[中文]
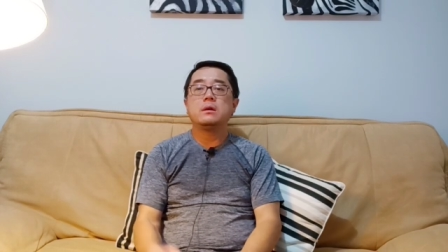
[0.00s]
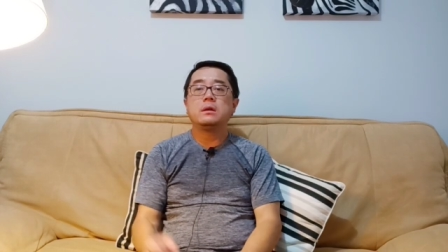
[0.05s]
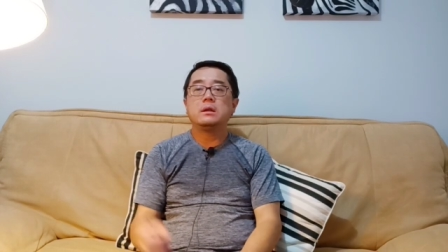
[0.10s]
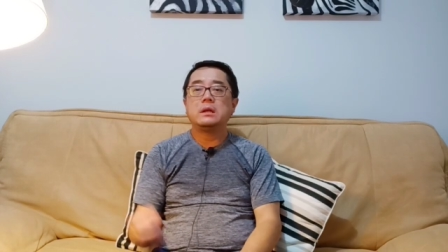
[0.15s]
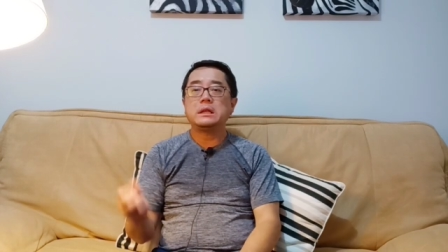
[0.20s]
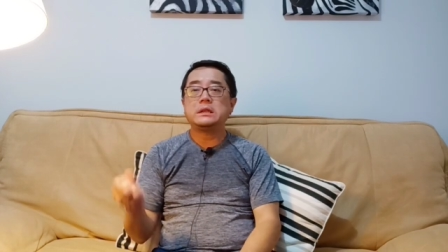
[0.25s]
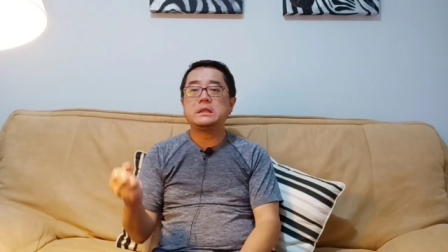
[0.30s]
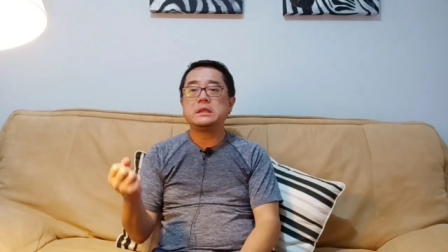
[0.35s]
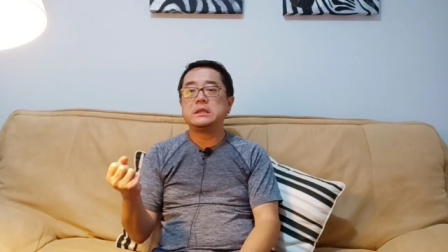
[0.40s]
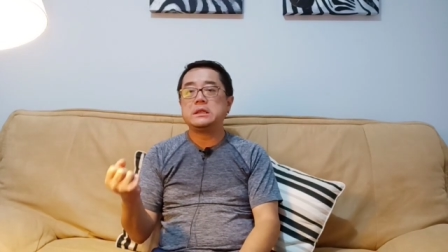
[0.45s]

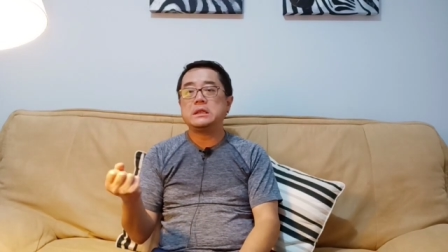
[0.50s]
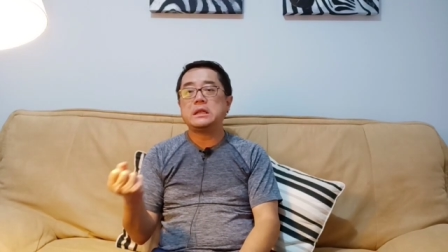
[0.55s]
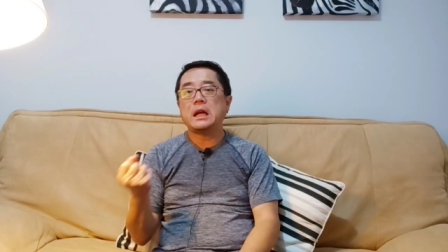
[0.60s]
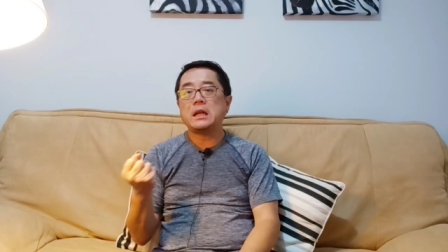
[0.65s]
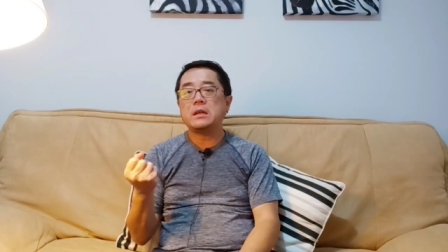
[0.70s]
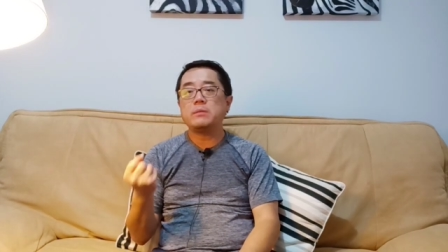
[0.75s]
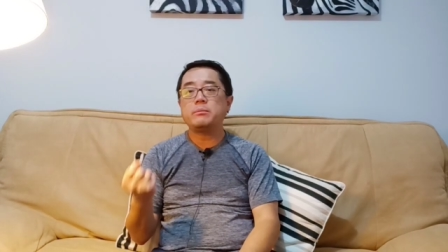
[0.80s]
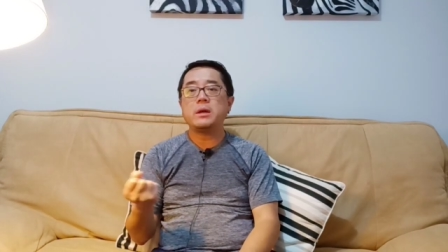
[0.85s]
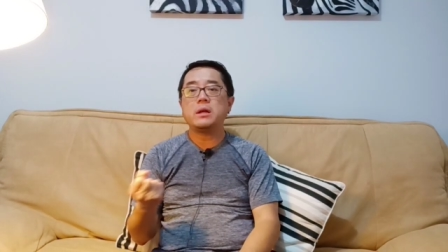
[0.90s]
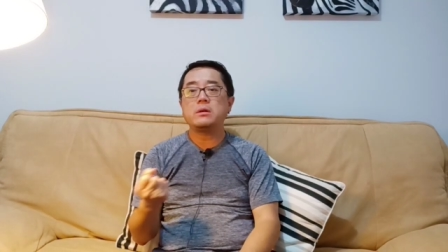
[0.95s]
那其他
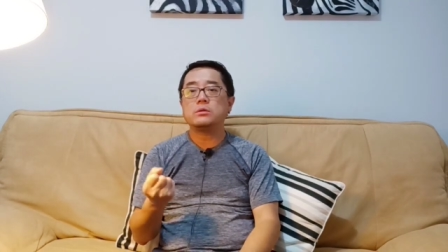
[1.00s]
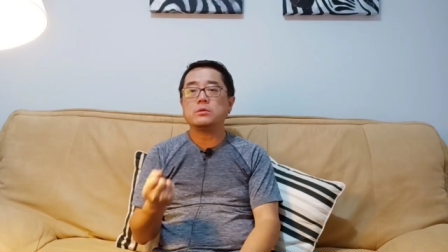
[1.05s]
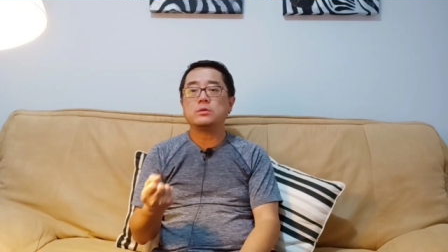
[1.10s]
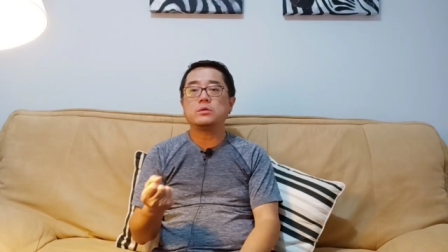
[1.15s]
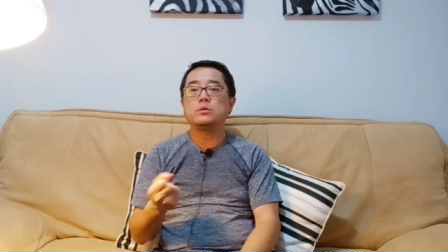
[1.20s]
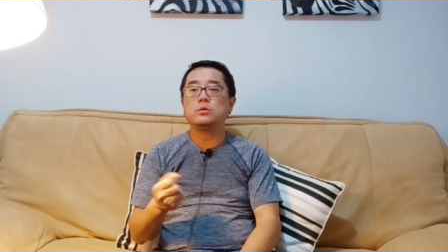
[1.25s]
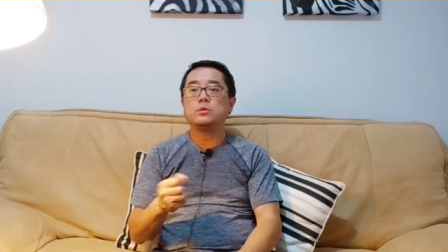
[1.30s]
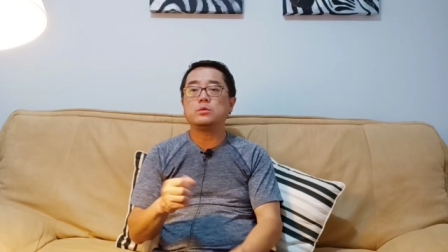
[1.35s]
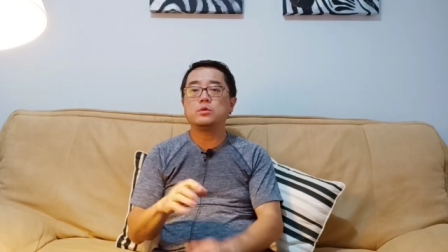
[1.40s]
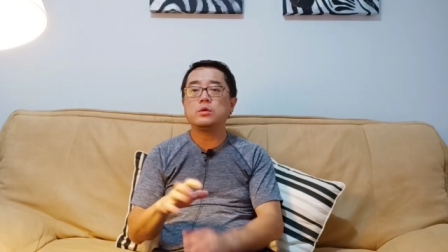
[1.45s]
的变种
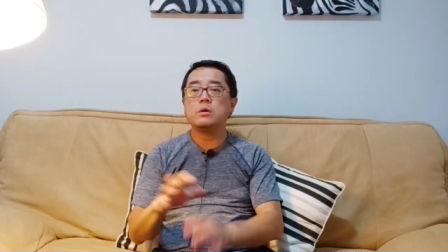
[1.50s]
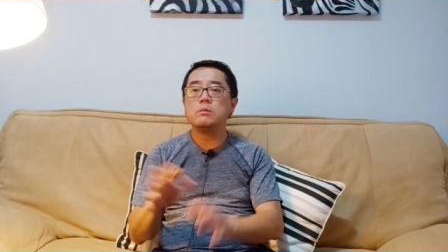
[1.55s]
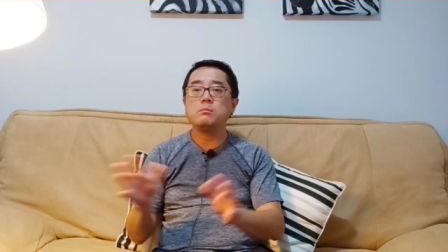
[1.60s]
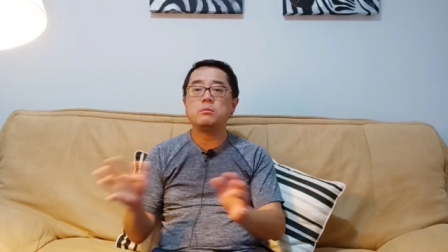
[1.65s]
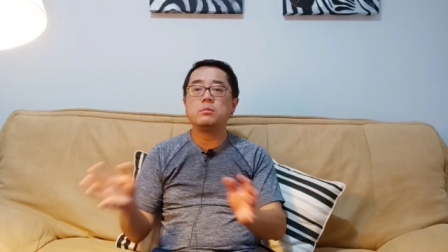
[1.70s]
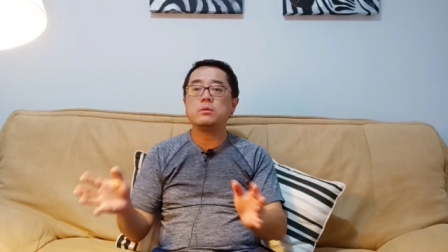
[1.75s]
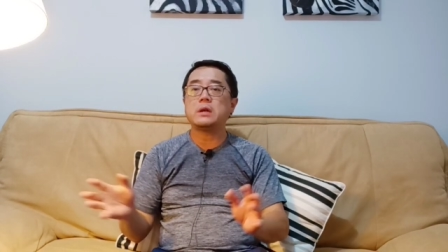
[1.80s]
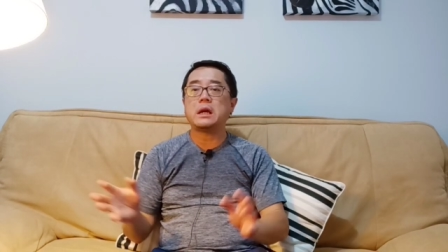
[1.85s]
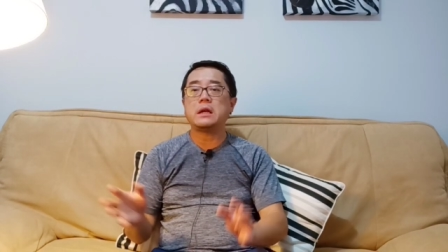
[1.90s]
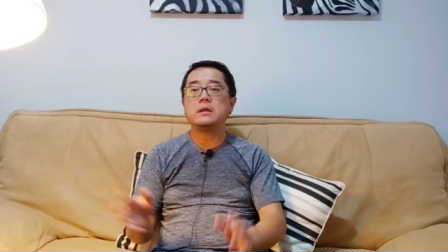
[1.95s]
就寸
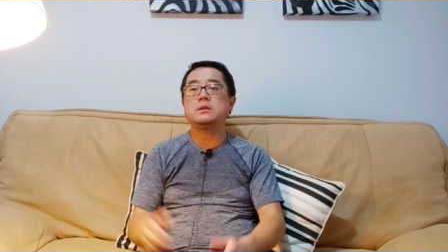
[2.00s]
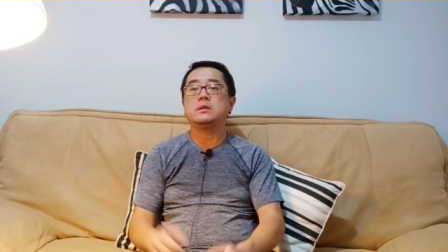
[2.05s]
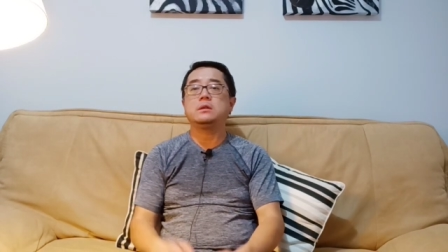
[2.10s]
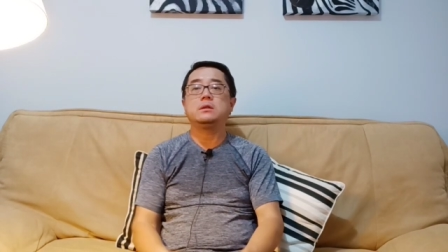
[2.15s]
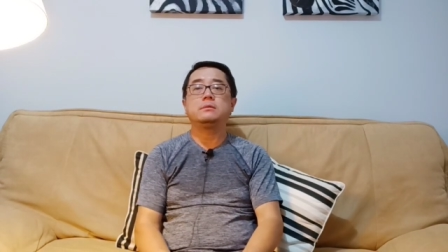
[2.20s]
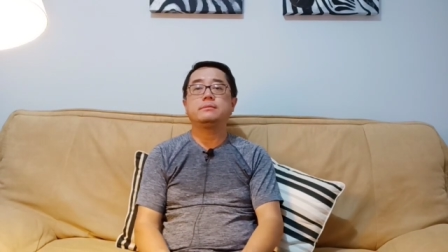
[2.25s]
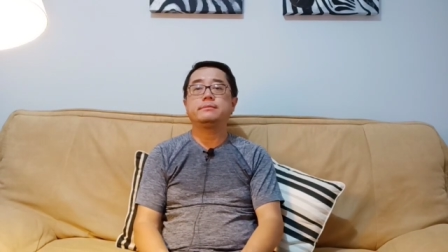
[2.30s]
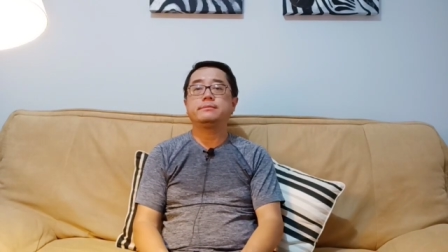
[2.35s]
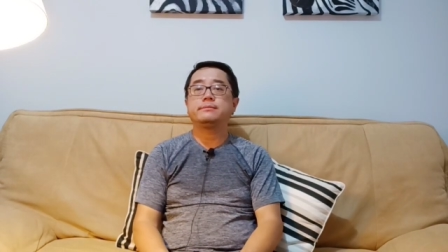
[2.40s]
步难行，